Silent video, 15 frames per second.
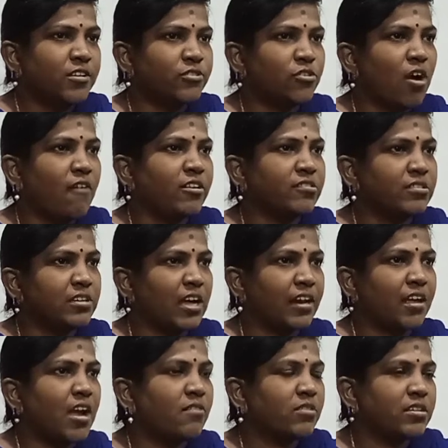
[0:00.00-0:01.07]
ஸோ அவனுக்கு வந்து
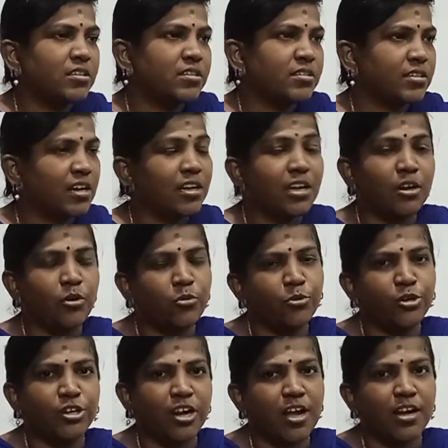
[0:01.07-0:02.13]
நிறையா வந்து சலுகைகள்
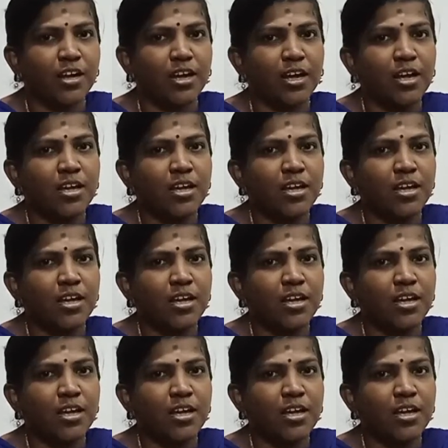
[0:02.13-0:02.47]
கொடுக்குறாங்க